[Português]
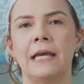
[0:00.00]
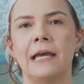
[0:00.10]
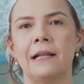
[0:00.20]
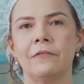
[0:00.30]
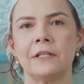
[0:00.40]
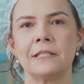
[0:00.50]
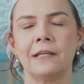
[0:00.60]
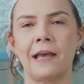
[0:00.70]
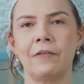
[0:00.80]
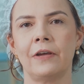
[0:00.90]
Ela vem
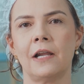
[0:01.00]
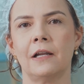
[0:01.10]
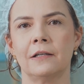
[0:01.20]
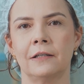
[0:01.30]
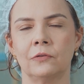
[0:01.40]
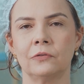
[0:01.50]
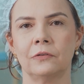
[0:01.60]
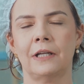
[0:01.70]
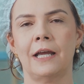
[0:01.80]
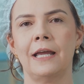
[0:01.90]
se revelando,
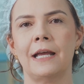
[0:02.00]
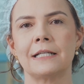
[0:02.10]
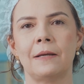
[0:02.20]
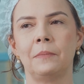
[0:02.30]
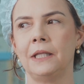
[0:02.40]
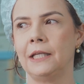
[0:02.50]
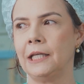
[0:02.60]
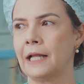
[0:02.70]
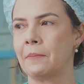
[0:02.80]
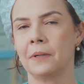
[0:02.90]
né, essa
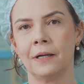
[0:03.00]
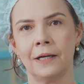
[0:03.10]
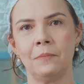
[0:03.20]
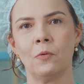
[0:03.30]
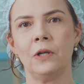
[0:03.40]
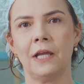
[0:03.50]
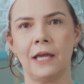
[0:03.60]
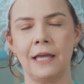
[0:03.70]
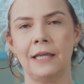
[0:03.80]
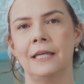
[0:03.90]
menina, mãe,
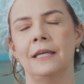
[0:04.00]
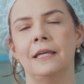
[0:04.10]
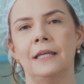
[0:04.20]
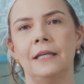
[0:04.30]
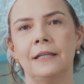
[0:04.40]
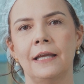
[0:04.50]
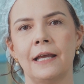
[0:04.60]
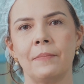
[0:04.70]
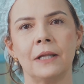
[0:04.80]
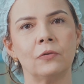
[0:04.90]
mulher, que
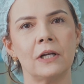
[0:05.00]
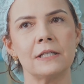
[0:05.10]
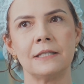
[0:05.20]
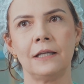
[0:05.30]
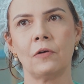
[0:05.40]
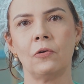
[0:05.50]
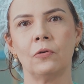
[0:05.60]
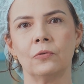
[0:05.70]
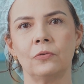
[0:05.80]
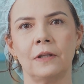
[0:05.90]
tem amadurecido ao
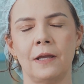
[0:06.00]
longo do